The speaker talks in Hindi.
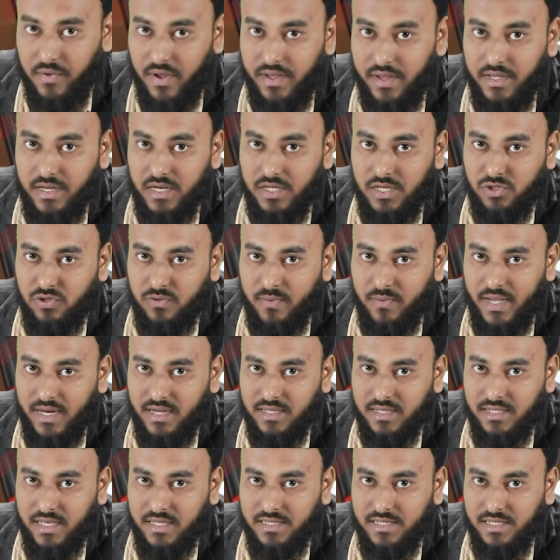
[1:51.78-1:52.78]
ई रेस टू
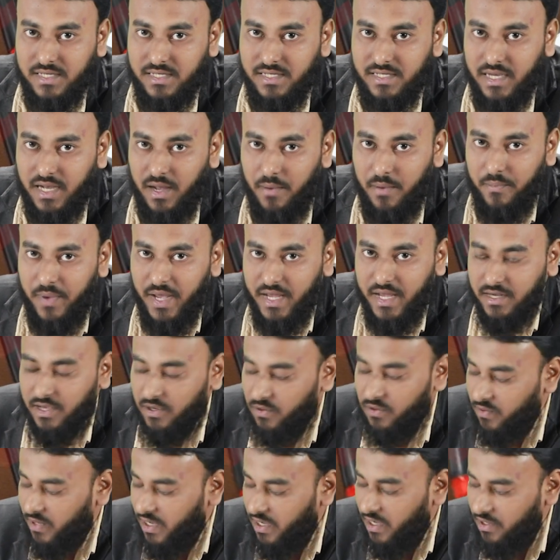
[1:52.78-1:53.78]
माइनस एस टी से कंपेयर
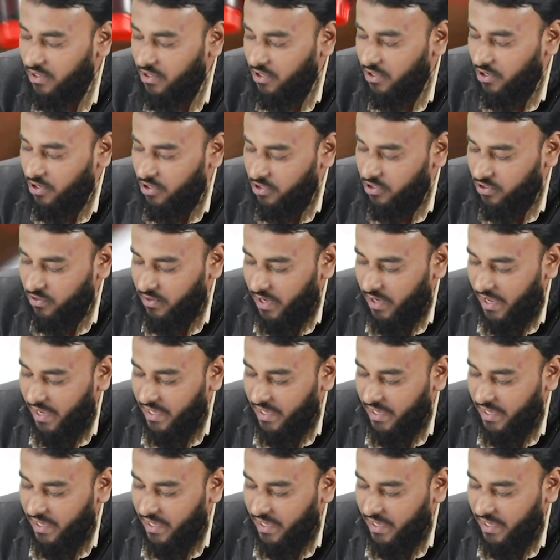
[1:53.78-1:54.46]
करूंगा तो